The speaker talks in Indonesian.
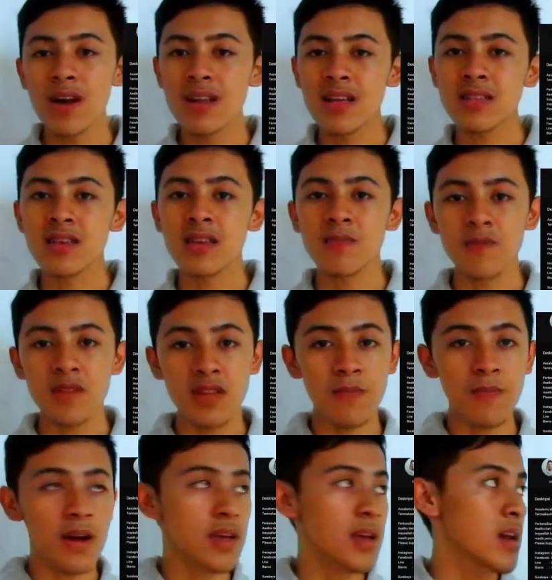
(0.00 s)
deskripsi di
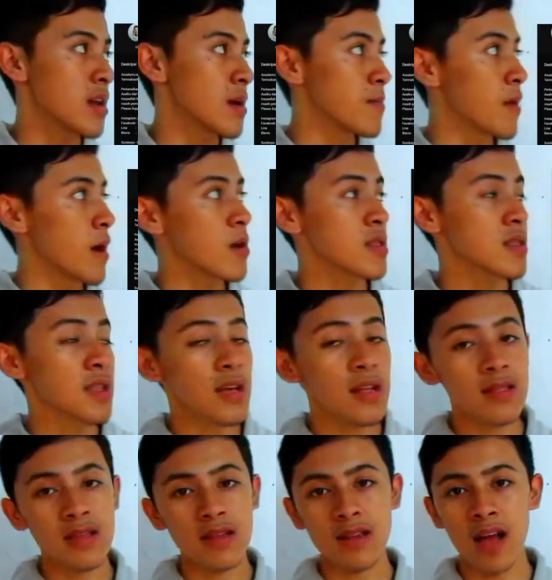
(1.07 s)
bagian about
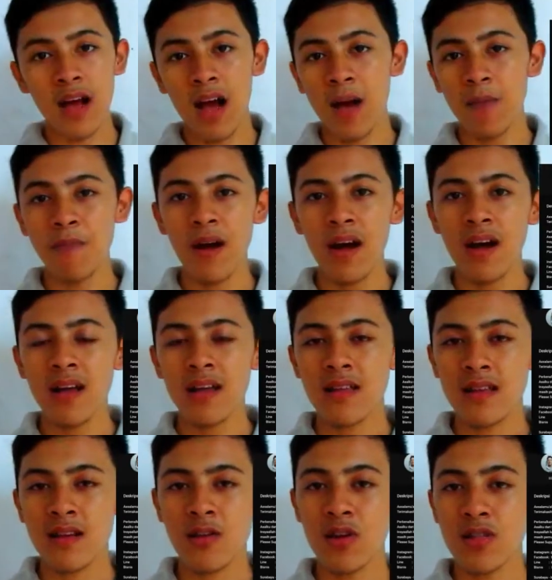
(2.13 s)
tentang apa
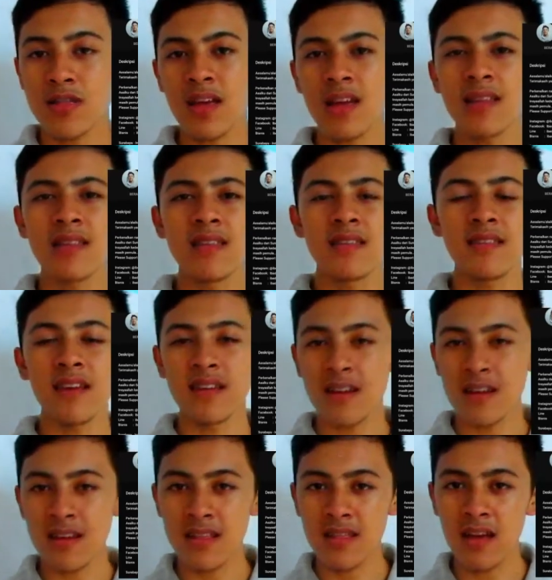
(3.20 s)
konten di
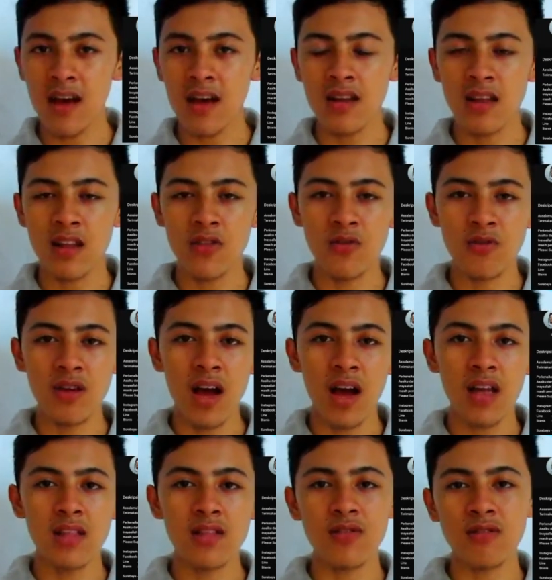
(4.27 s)
channel kita dan
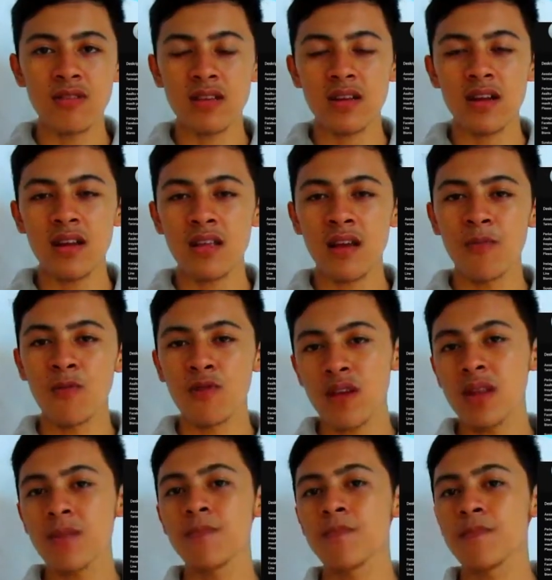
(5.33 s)
juga intro singkat yang
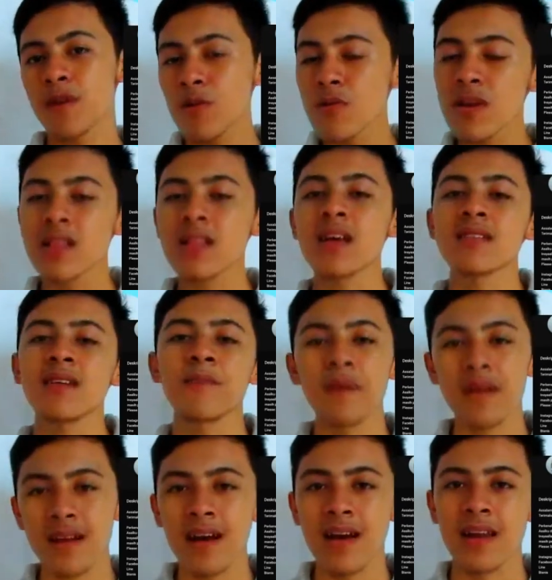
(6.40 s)
mungkin perlu kita
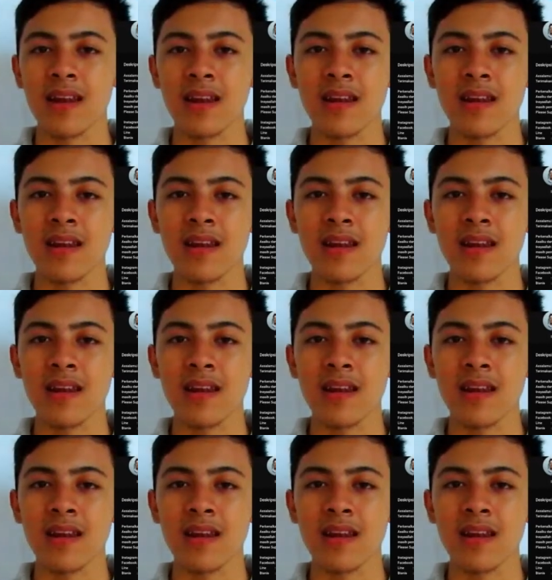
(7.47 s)
sampaikan.